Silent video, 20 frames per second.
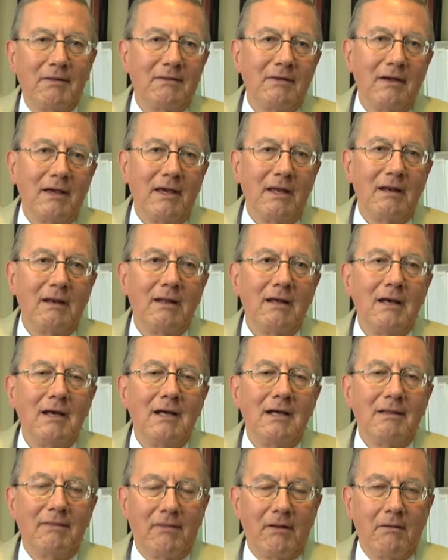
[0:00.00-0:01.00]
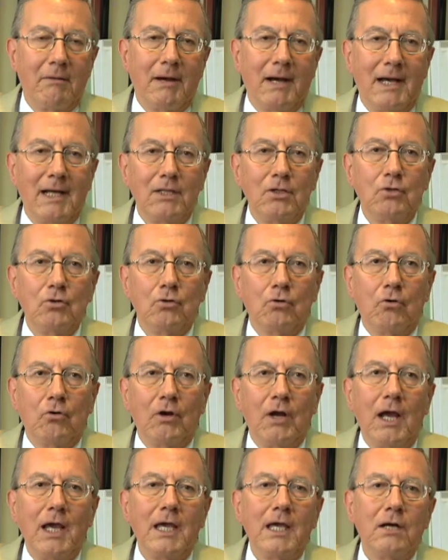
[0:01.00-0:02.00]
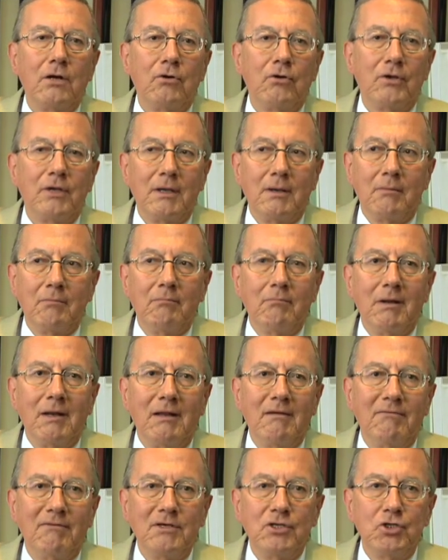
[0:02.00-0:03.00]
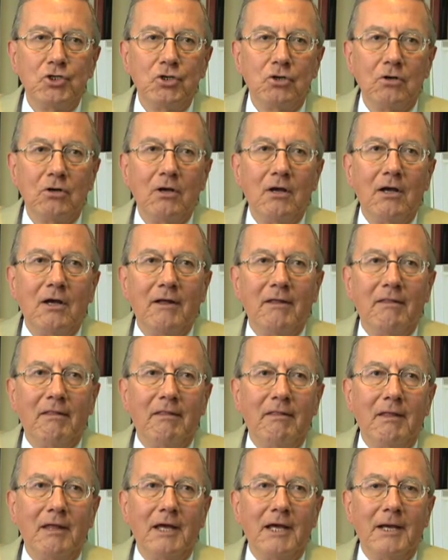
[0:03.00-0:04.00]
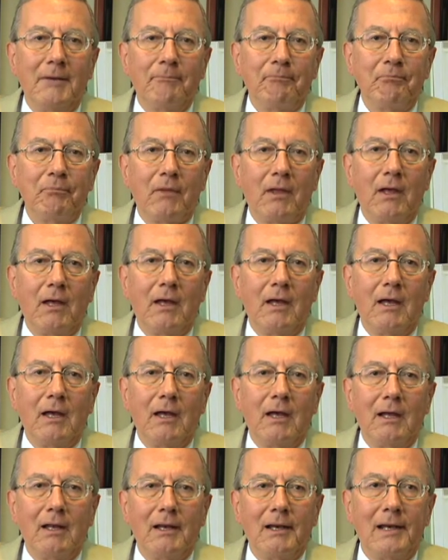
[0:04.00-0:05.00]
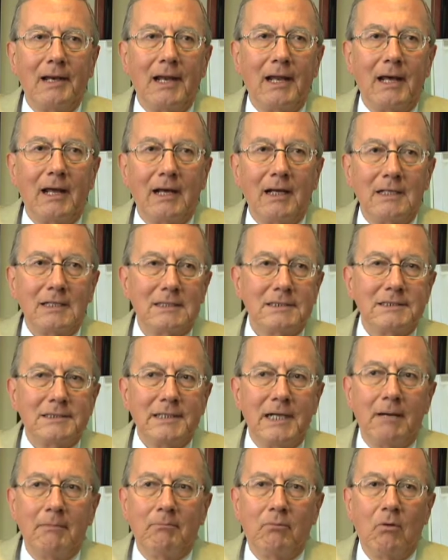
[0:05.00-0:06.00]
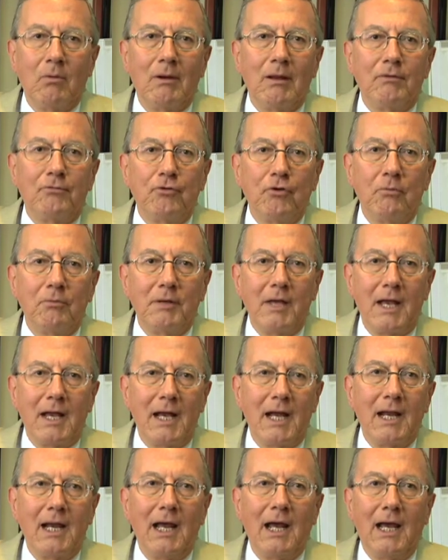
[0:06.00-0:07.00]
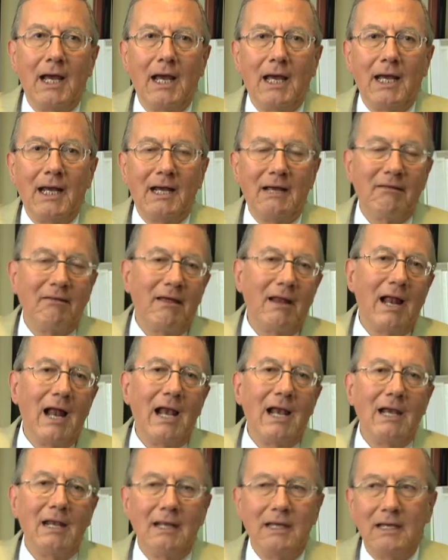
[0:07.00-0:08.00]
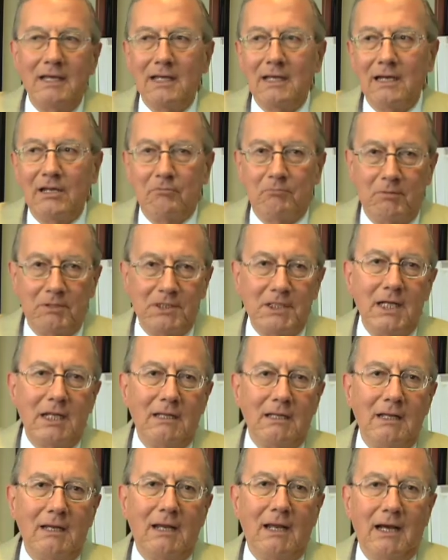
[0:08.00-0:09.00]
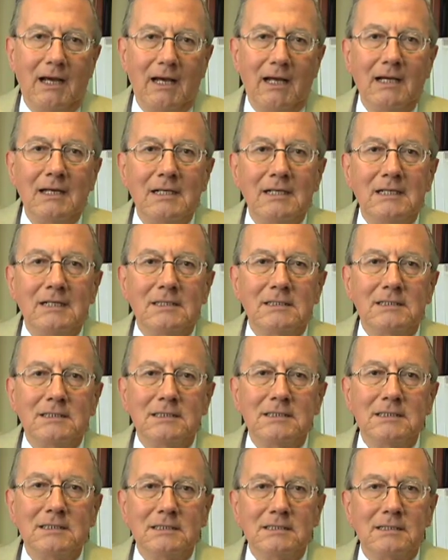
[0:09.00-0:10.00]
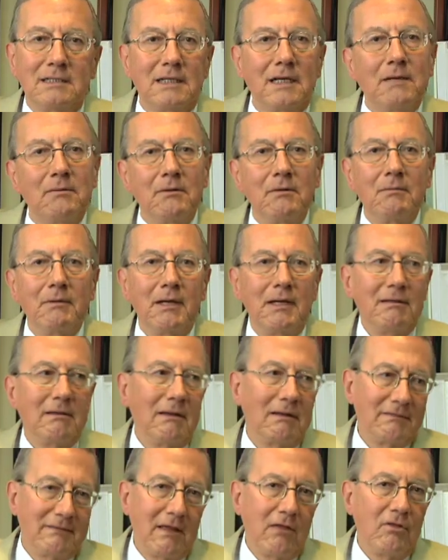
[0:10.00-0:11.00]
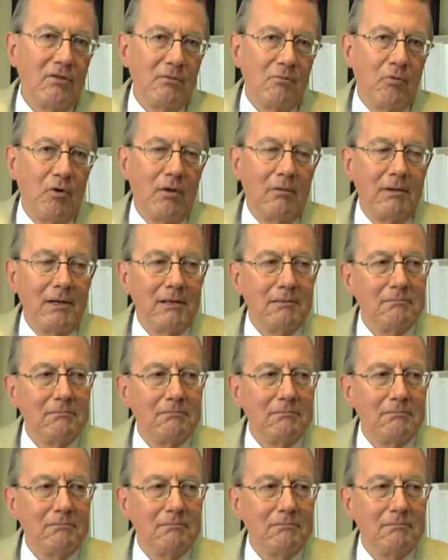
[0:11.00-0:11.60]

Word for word: seguir trabajando con AINCO y en beneficio de de eh, la población mexicana en general y en especial de la eh, que vive en el estado de Puebla.